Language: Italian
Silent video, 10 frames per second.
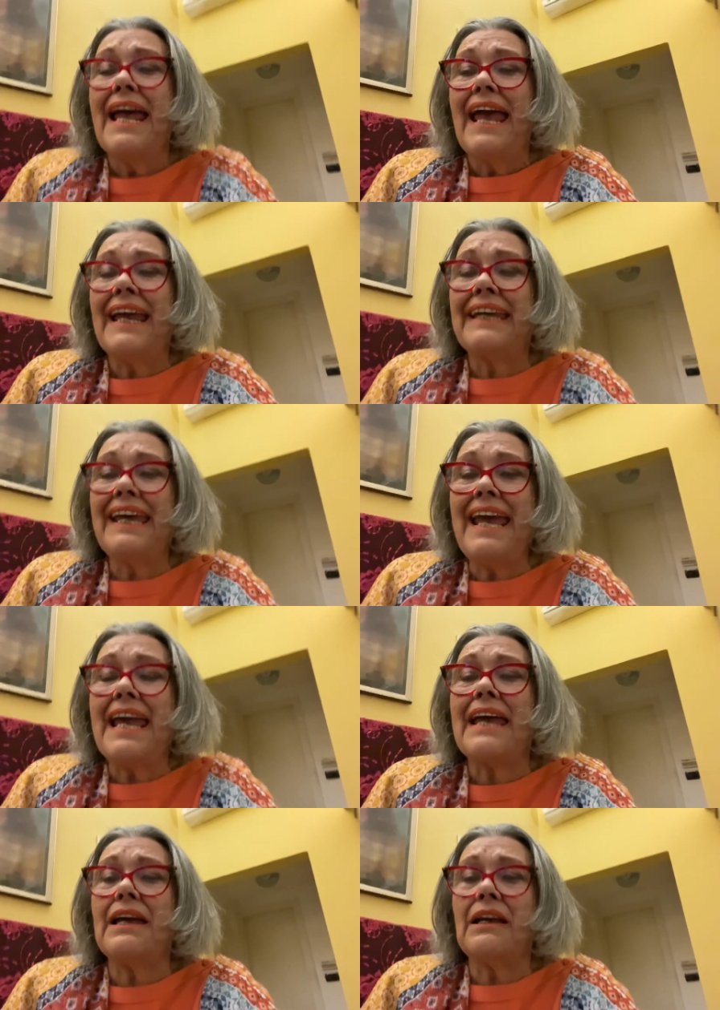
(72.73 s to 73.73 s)
e
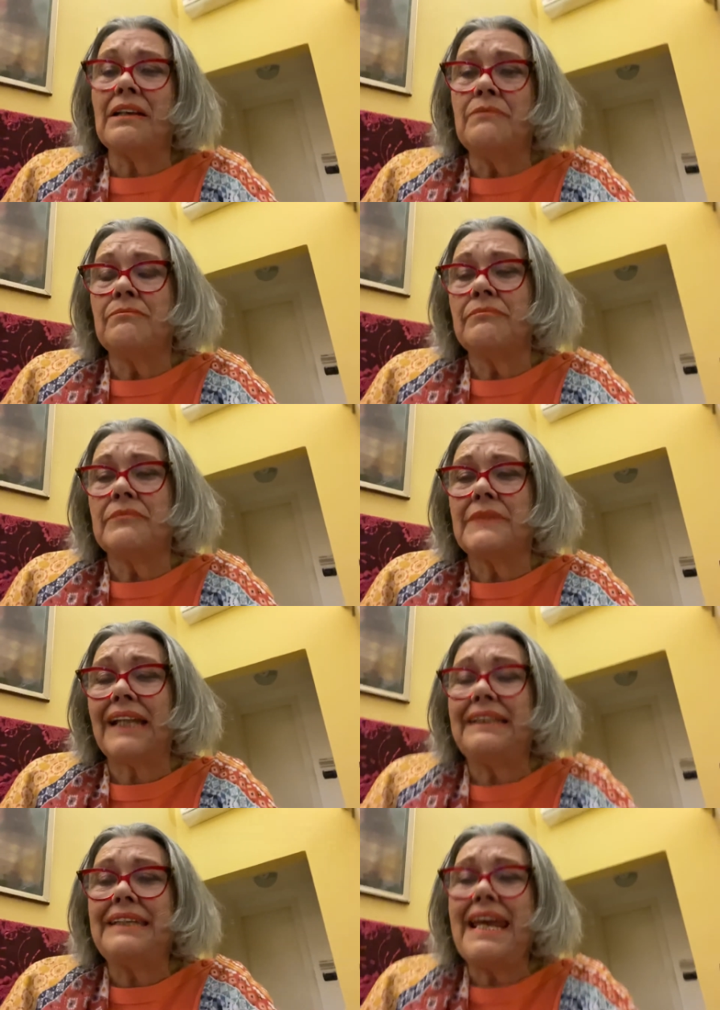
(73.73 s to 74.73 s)
che mh, mm,
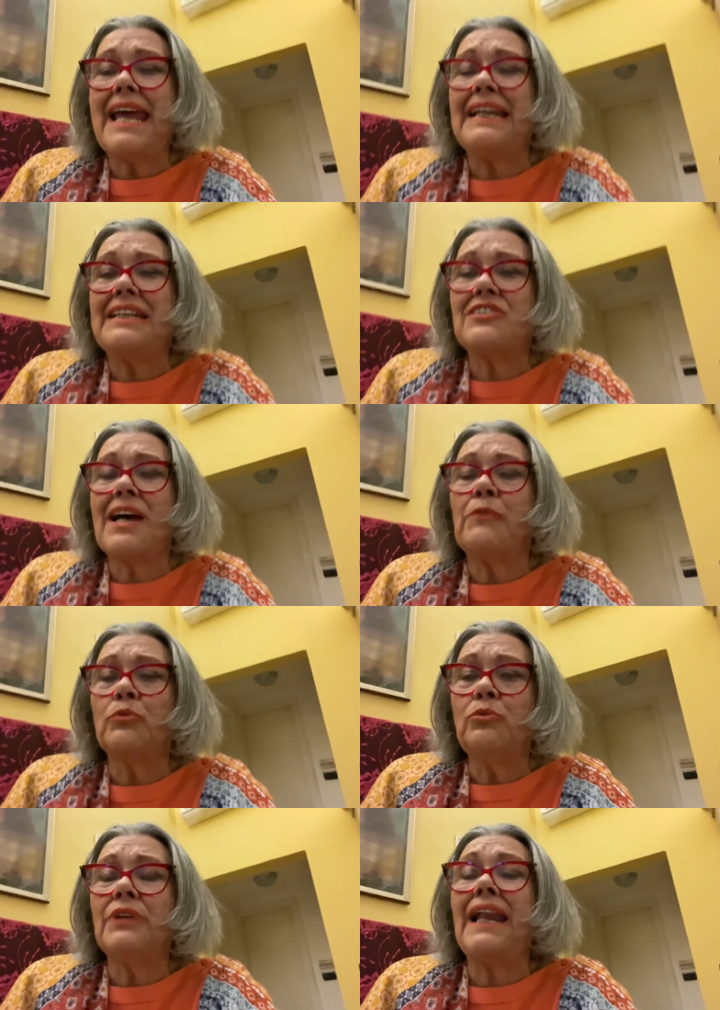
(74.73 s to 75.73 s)
trattiene diciamo,
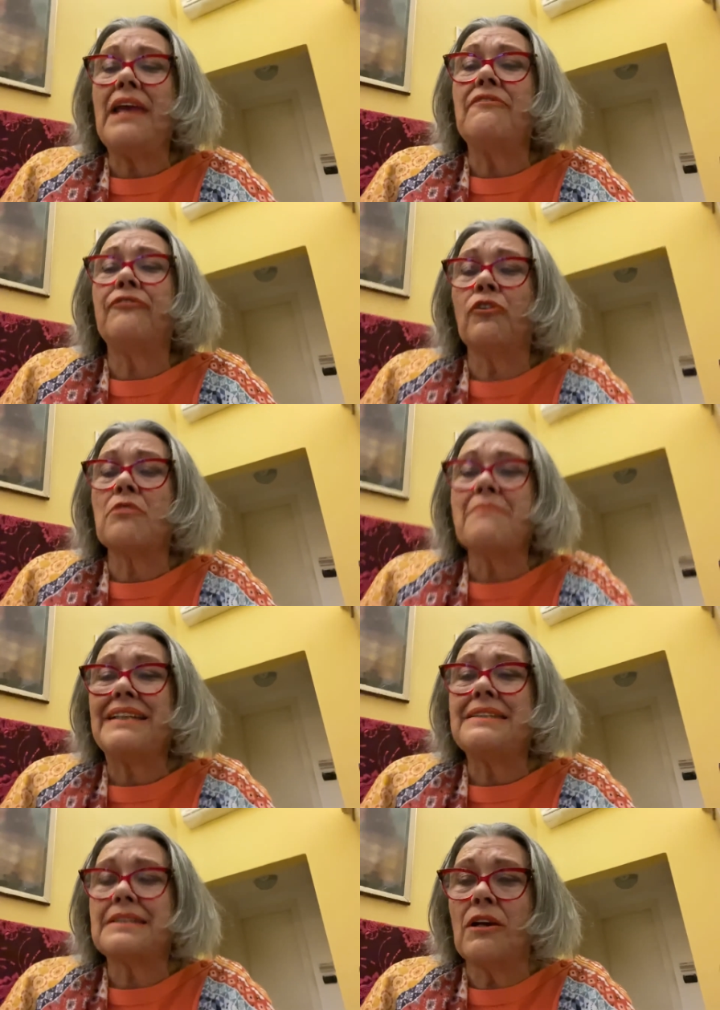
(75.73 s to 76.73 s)
tutte le
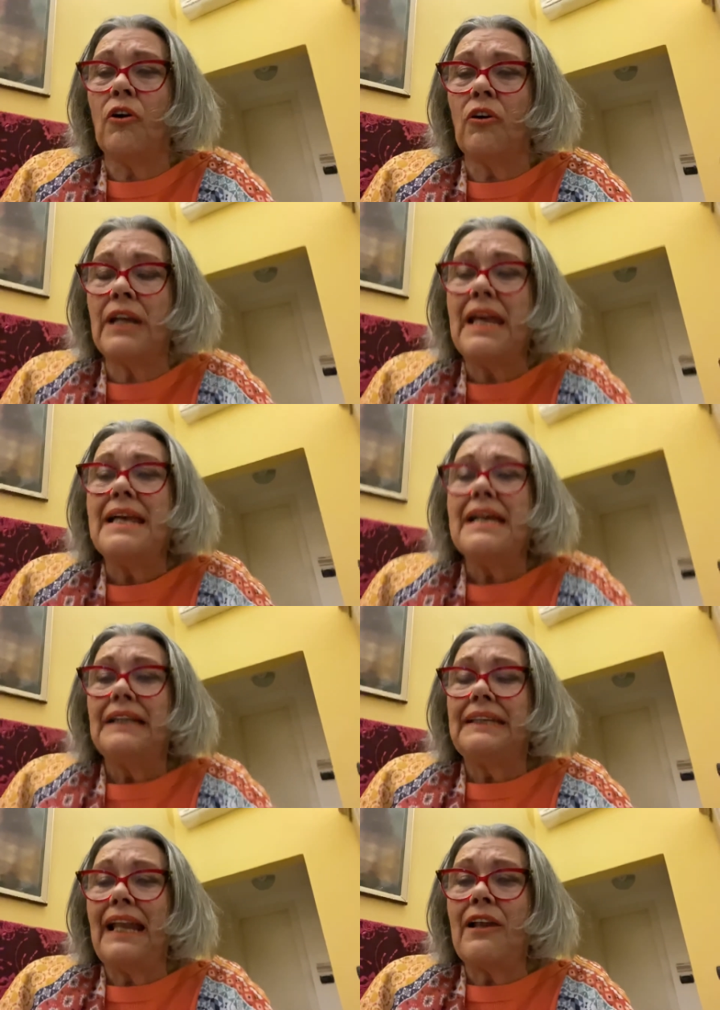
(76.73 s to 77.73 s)
informazioni
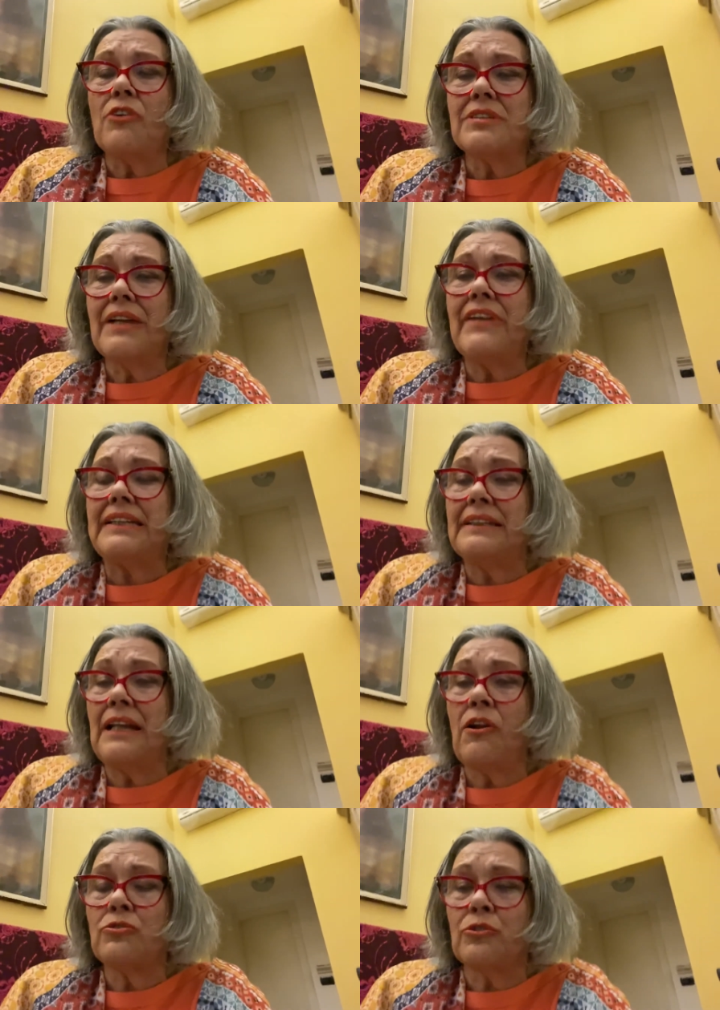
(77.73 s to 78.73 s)
della nostra vita e
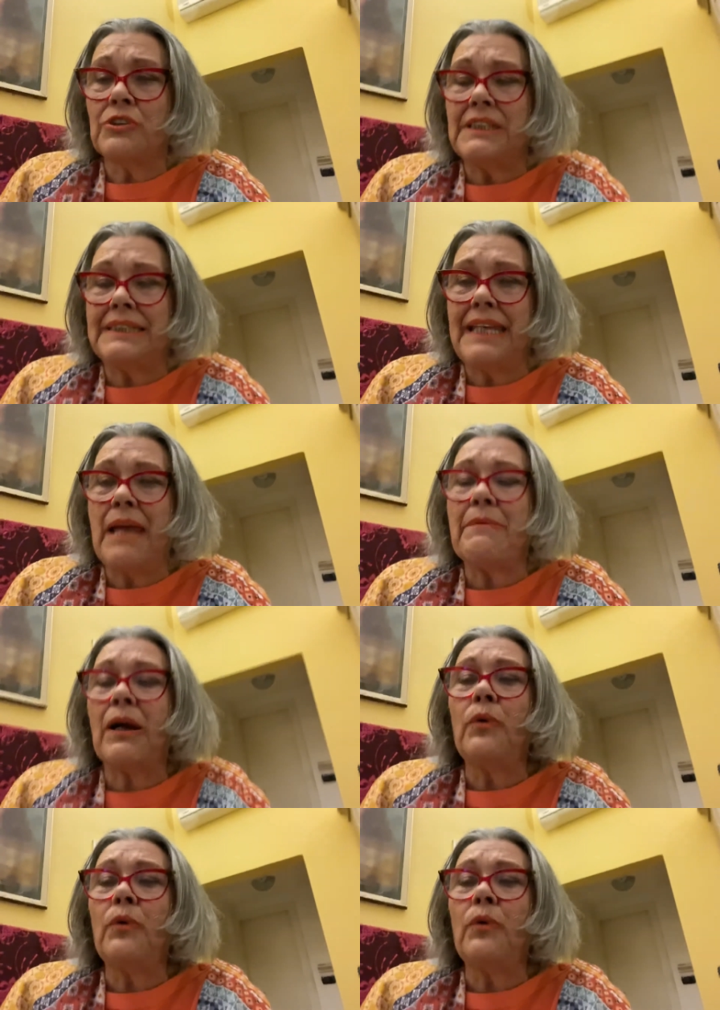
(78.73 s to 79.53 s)
del nostro sistema.